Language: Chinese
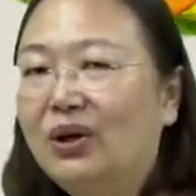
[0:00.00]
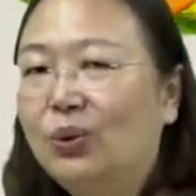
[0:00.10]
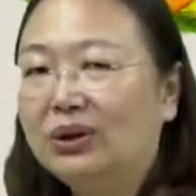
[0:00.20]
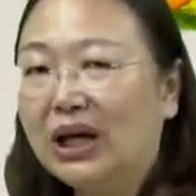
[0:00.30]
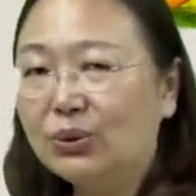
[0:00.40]

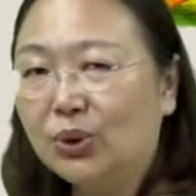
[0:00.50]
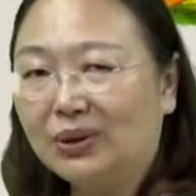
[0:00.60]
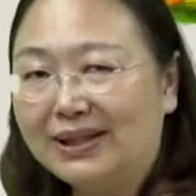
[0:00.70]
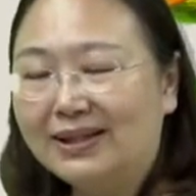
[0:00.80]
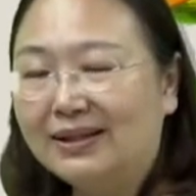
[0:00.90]
我到手
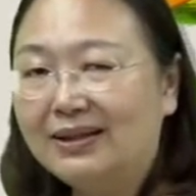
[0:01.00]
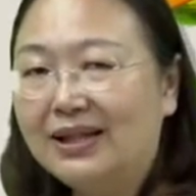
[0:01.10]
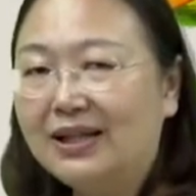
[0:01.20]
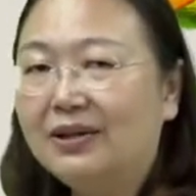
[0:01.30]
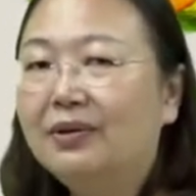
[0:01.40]
的生
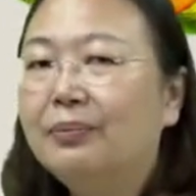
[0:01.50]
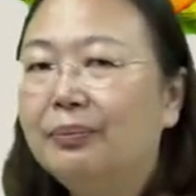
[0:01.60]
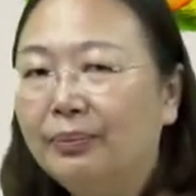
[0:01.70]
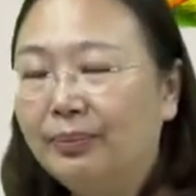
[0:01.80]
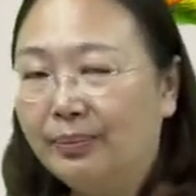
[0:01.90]
意
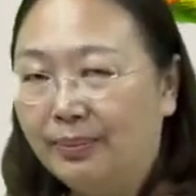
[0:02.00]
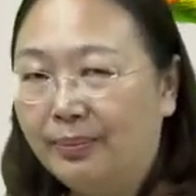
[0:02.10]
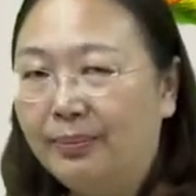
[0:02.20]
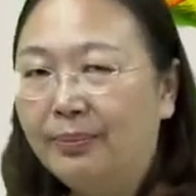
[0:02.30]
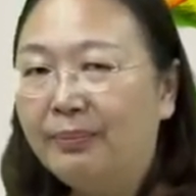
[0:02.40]

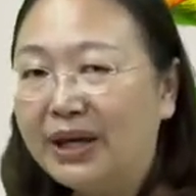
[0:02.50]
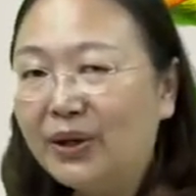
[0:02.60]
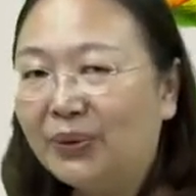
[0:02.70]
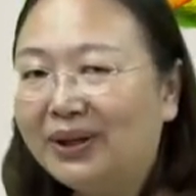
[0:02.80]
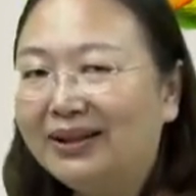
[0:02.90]
没
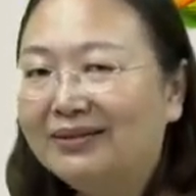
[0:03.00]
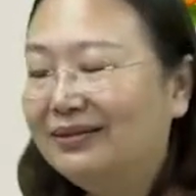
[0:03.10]
有了。